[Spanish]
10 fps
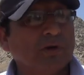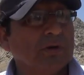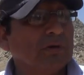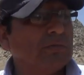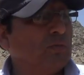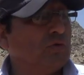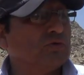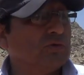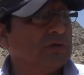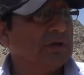el
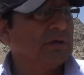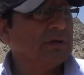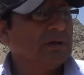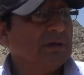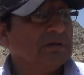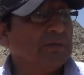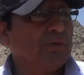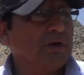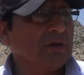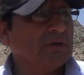monto del
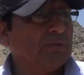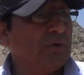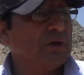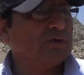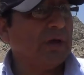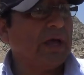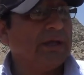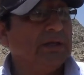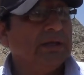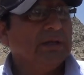proyecto. Por eso
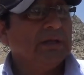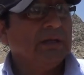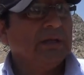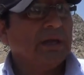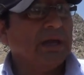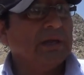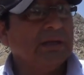hay, hay